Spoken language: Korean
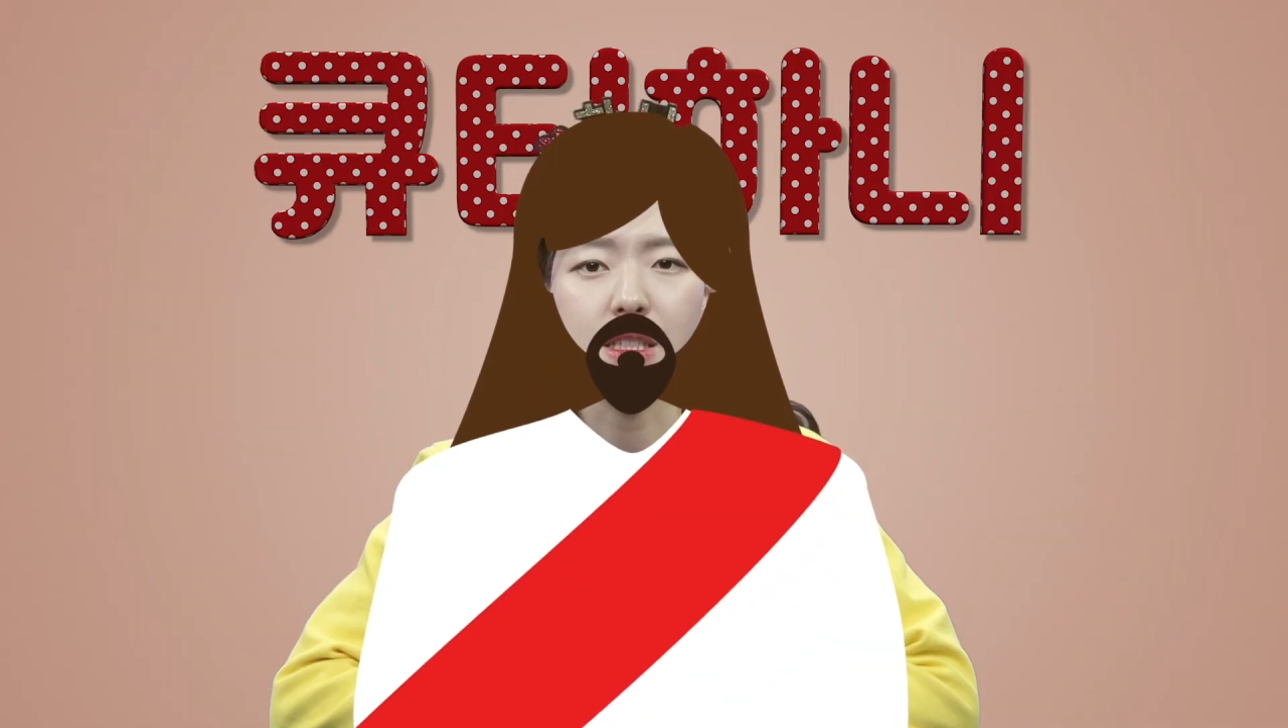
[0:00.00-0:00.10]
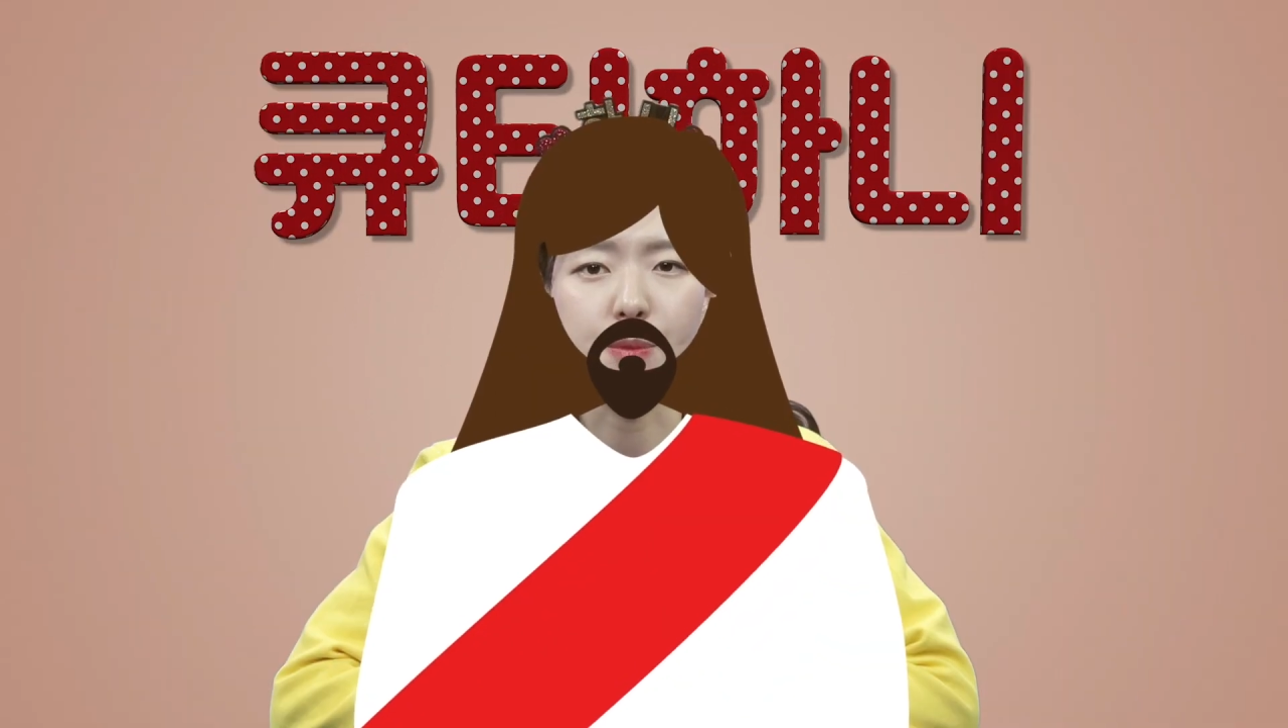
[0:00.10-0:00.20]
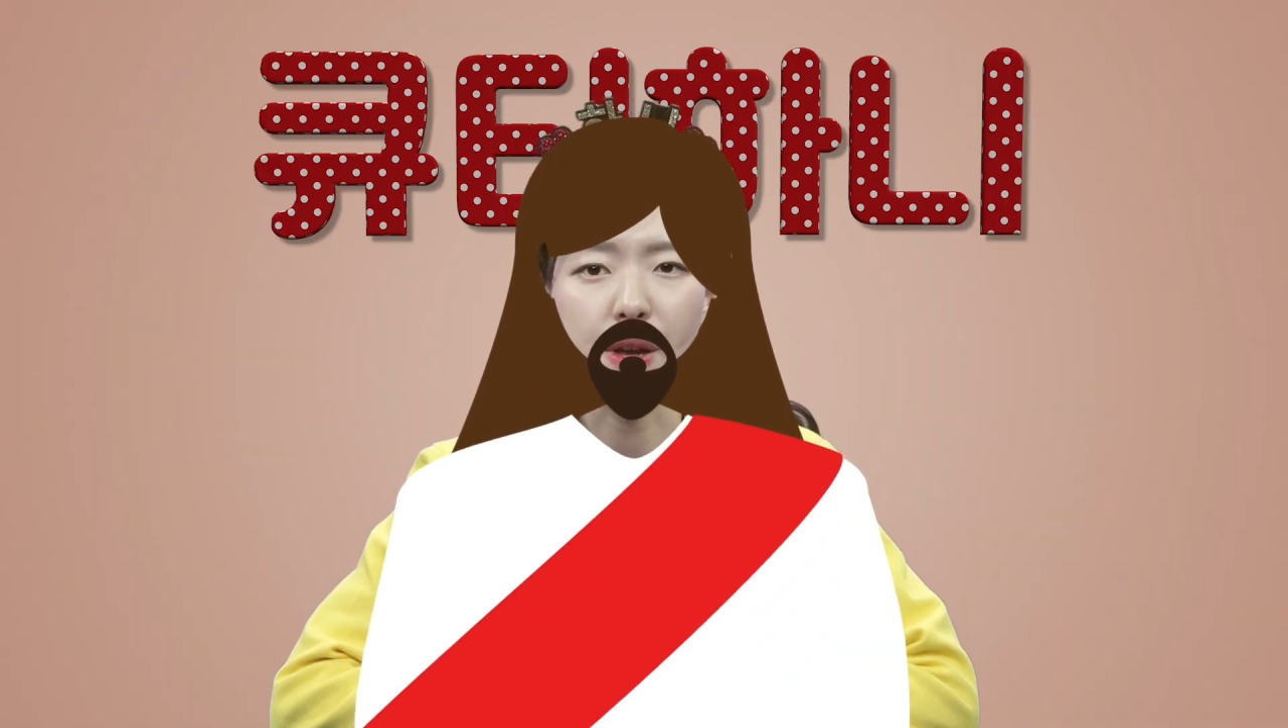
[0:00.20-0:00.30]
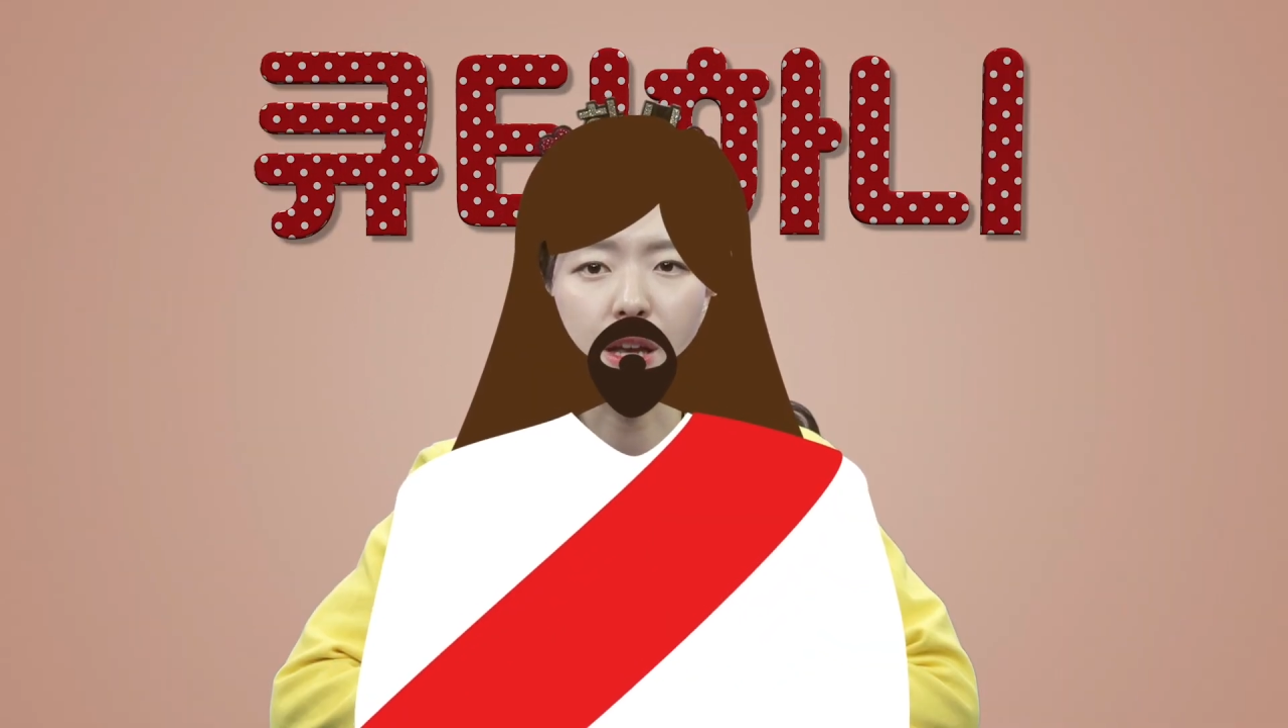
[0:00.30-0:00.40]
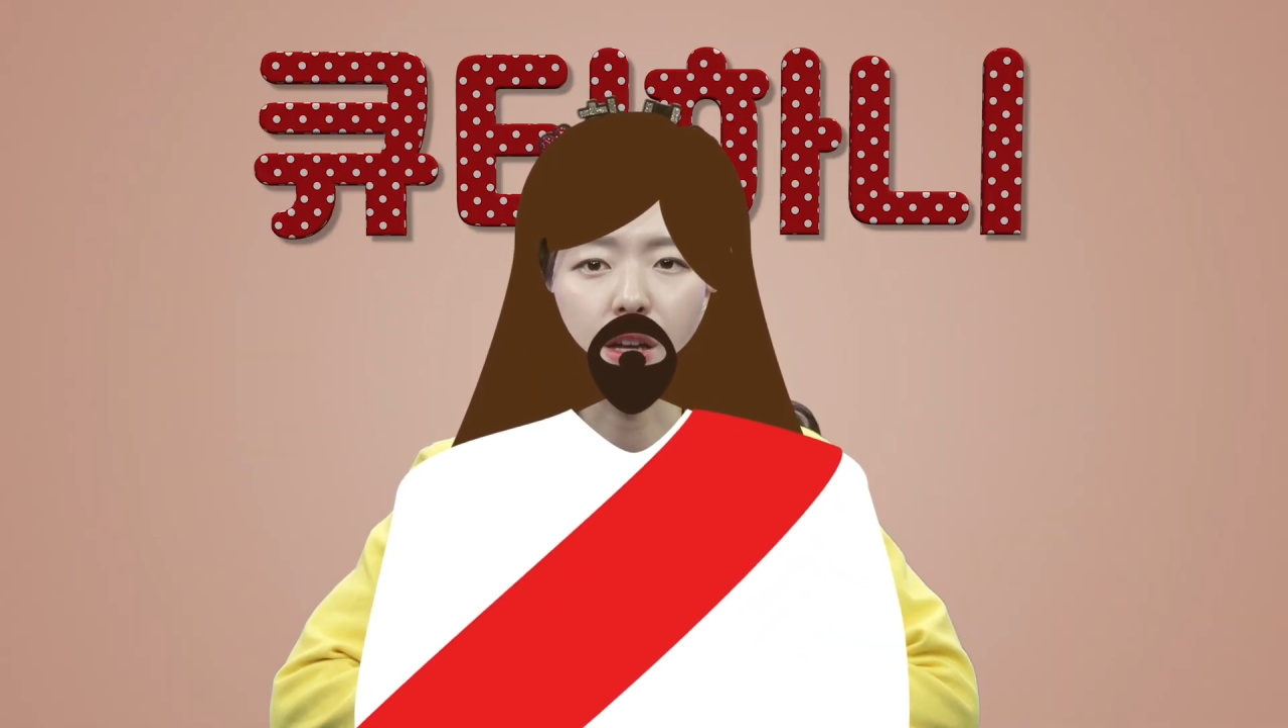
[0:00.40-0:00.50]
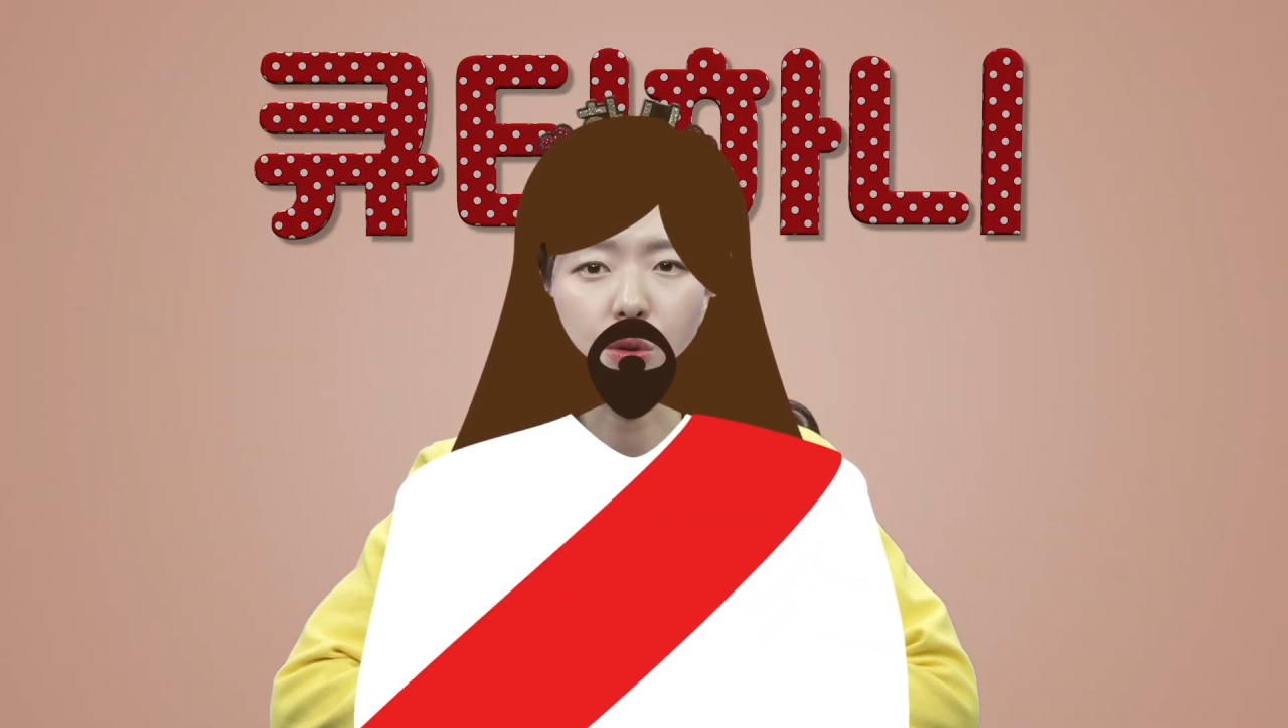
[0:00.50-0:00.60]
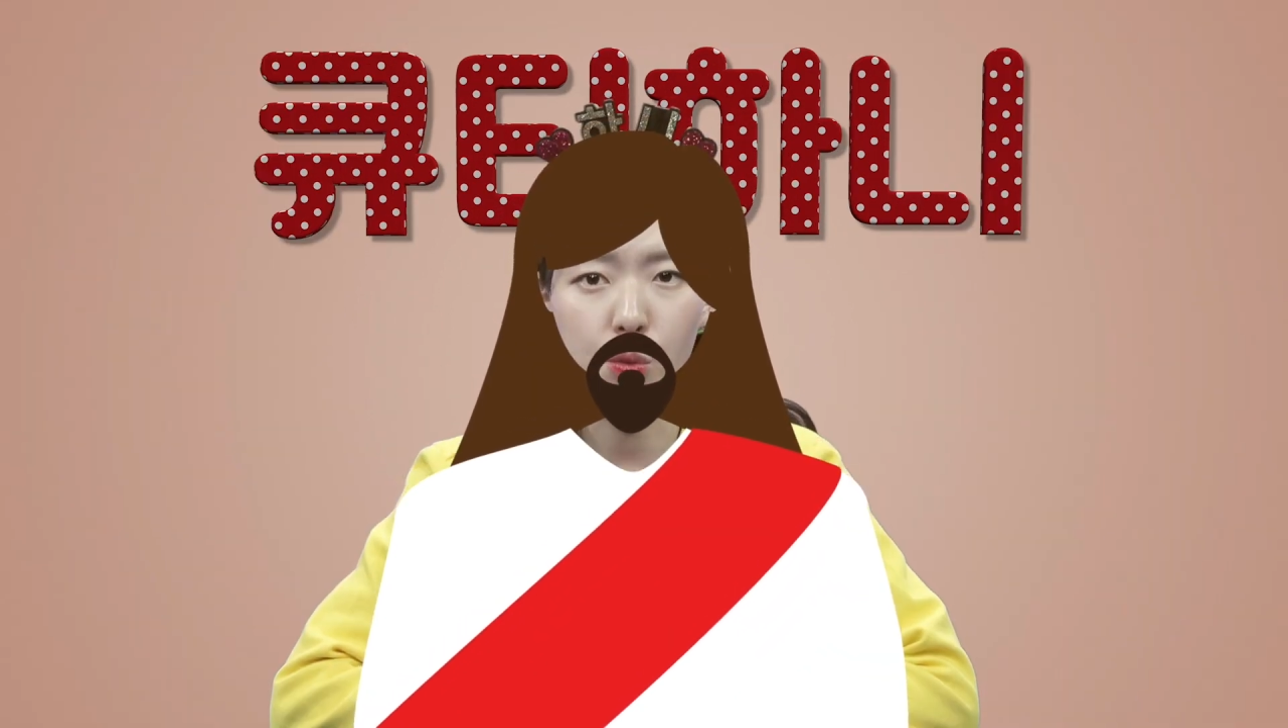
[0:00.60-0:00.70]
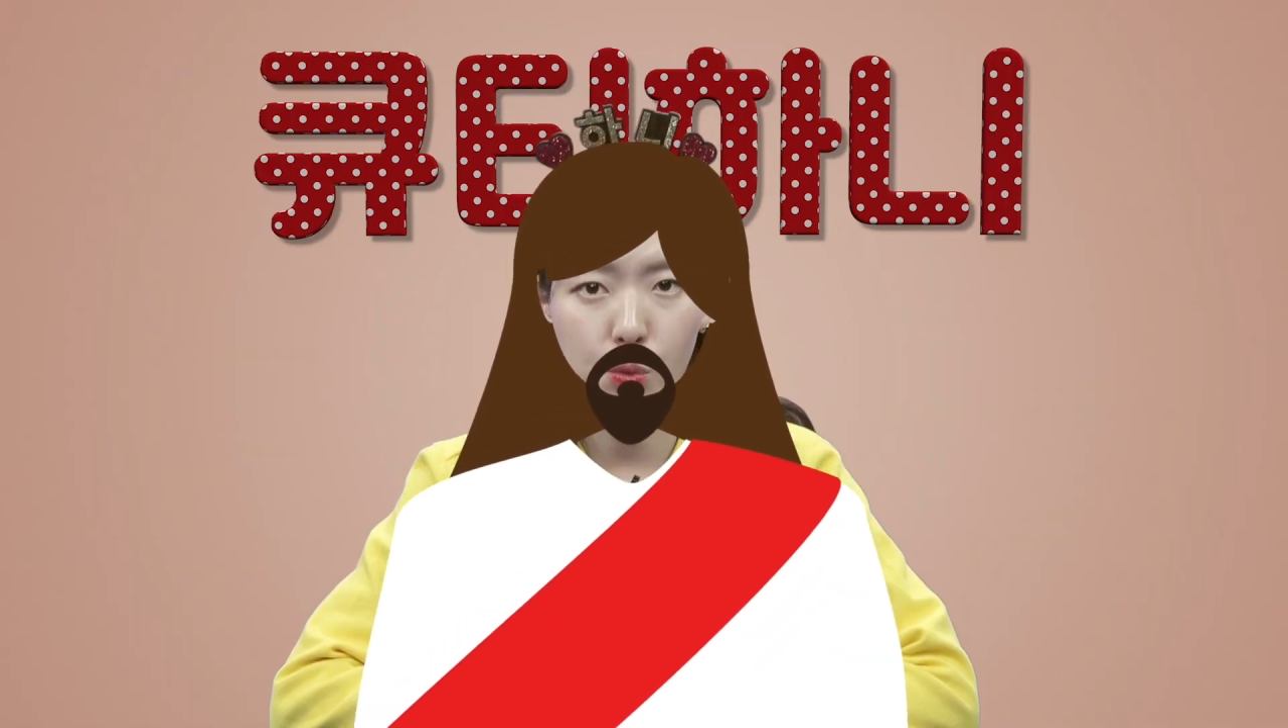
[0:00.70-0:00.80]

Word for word: 집에